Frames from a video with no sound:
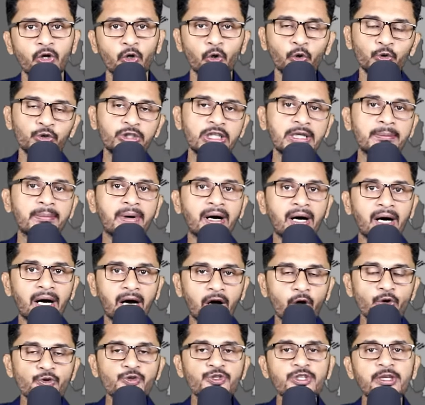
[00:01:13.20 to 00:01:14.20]
হুতি বা
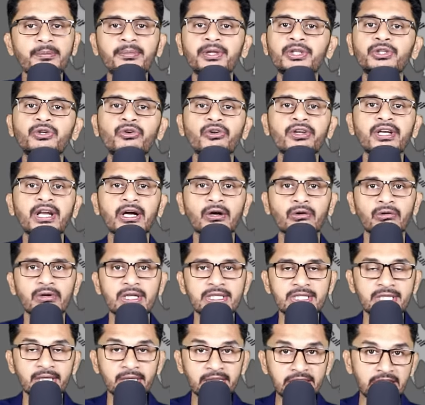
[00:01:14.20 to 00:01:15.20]
হাউসি বিদ্রোহীরা
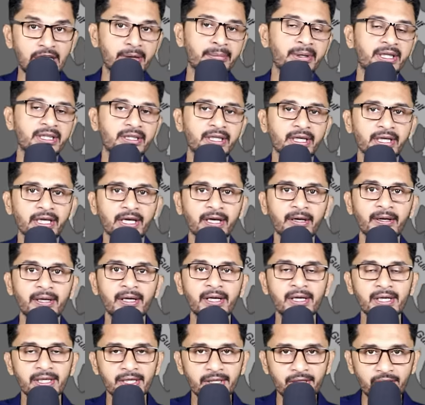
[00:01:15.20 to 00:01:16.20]
করেছে ইয়েমেন থেকে
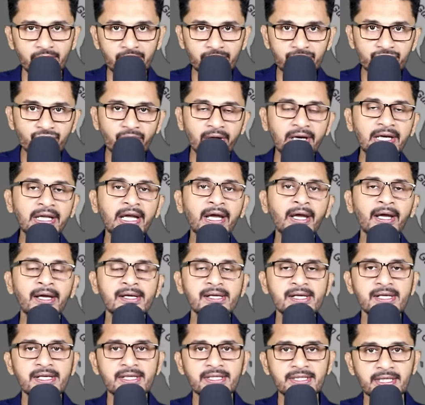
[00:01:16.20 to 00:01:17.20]
ইসরায়েলকে
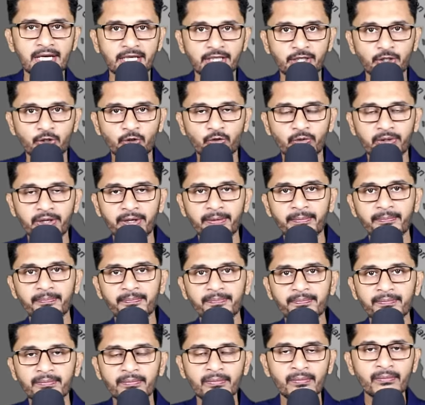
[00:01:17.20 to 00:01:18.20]
টার্গেট করে
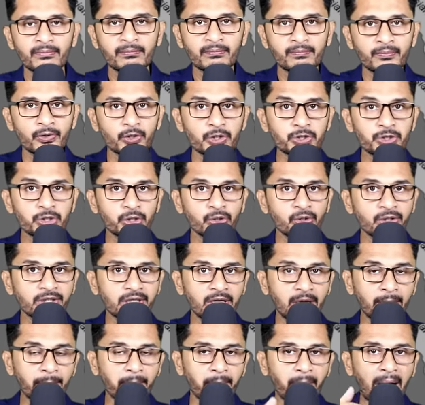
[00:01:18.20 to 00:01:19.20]
প্রশ্ন হলো
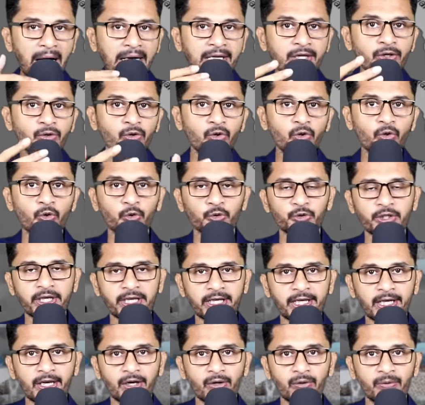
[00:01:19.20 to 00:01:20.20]
তাহলে বাকিগুলো
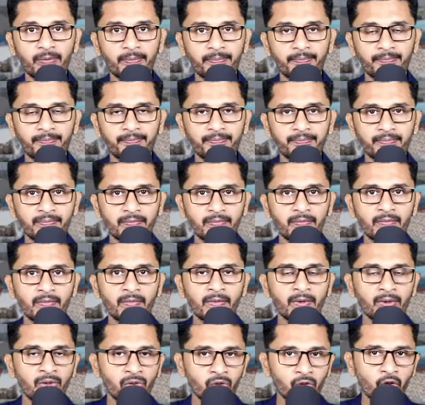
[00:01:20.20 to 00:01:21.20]
কোথায় গেল
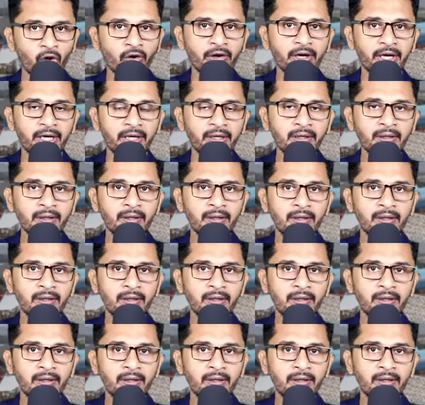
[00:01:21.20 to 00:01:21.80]
ধরেন